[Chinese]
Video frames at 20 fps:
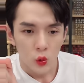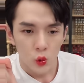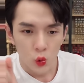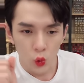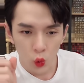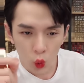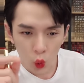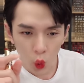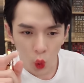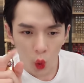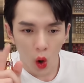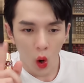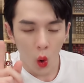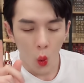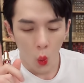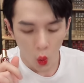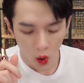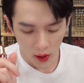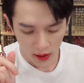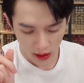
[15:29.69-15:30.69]
如
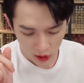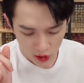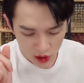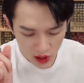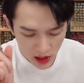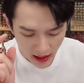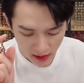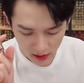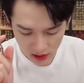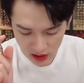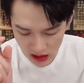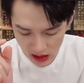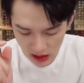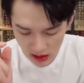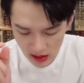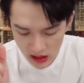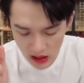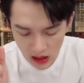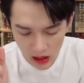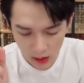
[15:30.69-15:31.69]
果我要这两支
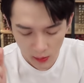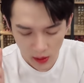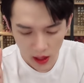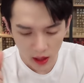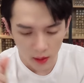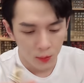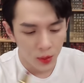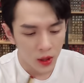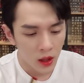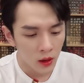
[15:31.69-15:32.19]
颜色里面